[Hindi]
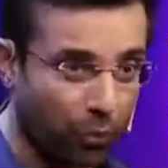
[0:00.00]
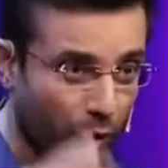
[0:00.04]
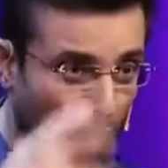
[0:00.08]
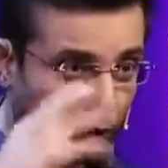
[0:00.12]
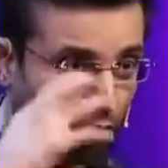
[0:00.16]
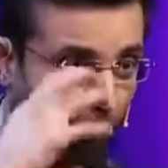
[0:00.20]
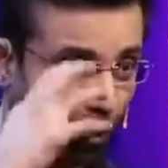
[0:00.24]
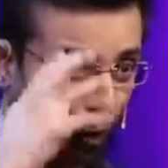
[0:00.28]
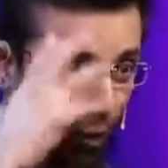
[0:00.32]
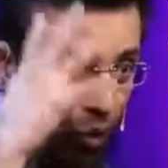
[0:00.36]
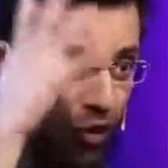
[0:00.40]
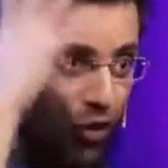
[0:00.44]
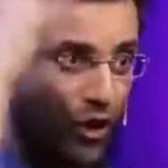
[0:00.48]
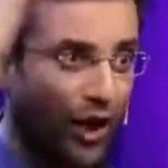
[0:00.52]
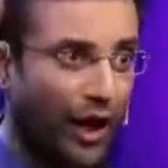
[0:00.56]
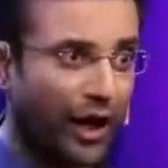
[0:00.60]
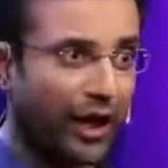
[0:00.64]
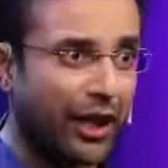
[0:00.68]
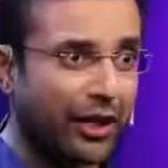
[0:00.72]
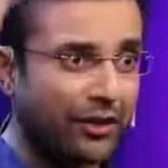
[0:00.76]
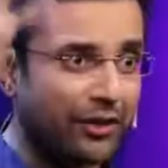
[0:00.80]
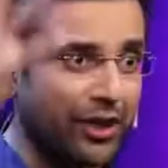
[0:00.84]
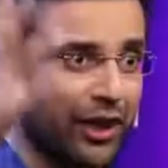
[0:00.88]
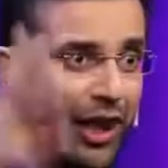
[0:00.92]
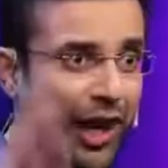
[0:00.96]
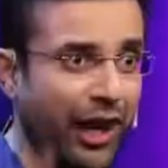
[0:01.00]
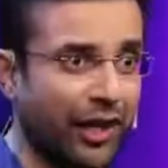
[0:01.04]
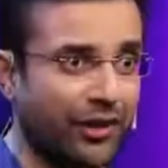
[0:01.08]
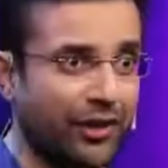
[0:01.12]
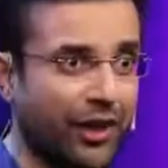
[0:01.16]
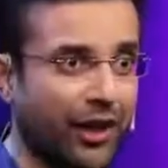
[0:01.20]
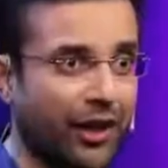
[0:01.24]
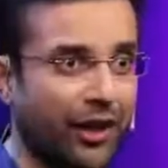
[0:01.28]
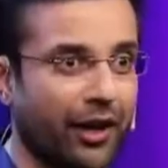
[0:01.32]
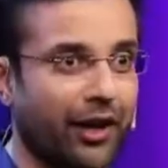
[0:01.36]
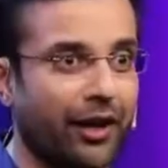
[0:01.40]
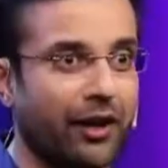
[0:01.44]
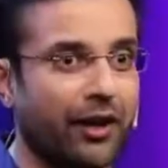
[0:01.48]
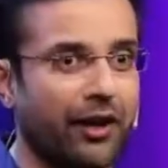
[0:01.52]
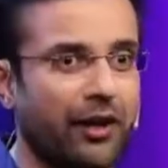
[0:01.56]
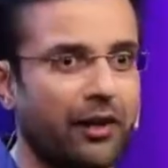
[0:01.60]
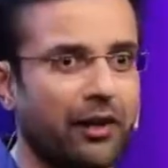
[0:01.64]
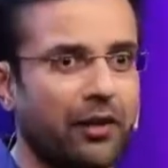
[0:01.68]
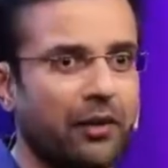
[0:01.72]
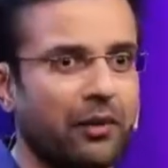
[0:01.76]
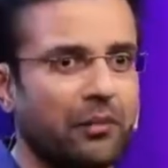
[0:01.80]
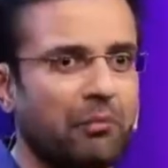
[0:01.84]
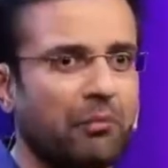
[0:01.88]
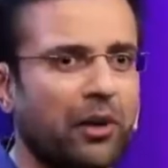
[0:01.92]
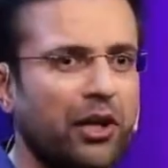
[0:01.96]
आपको सोचना नहीं सिखाया जा रहा
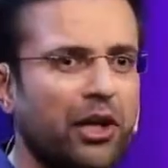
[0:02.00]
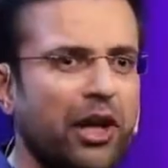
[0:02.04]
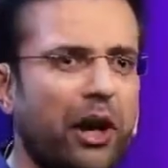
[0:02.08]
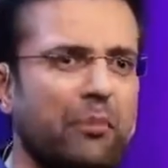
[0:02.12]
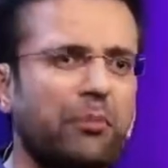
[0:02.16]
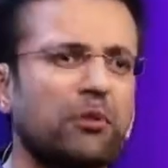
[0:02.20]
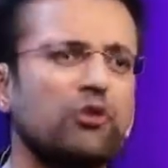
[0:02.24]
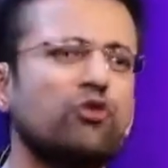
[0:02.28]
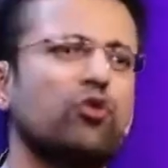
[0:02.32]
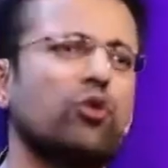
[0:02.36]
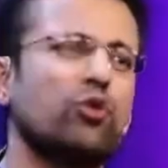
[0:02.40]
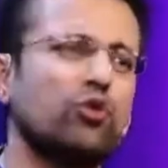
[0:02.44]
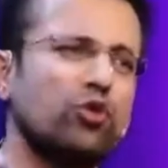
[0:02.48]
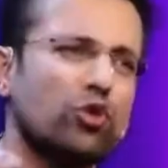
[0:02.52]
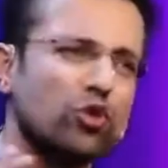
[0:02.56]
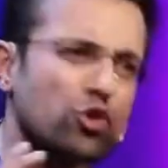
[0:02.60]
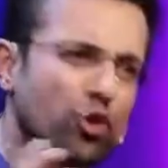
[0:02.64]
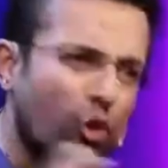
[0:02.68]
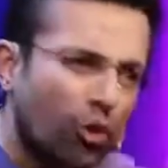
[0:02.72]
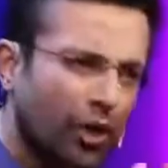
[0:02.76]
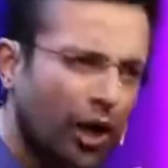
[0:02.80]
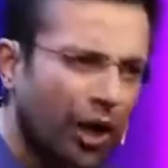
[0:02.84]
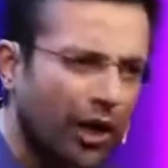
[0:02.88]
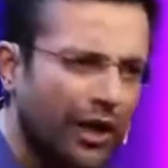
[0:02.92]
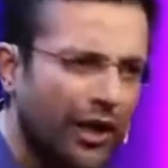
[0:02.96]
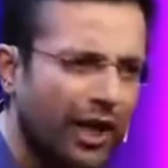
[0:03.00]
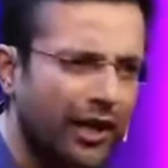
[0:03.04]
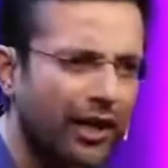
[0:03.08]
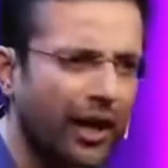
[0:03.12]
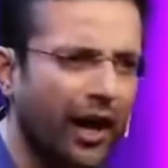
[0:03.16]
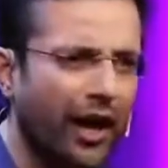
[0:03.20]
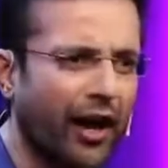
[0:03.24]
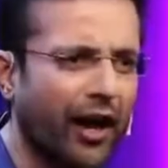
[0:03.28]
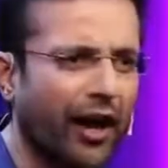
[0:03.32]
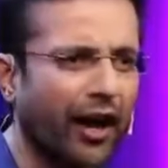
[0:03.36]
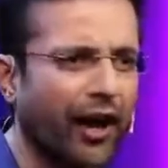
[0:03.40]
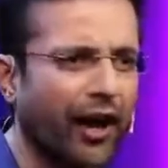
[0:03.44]
है बल्कि आपकी सोच को छोटा किया जा रहा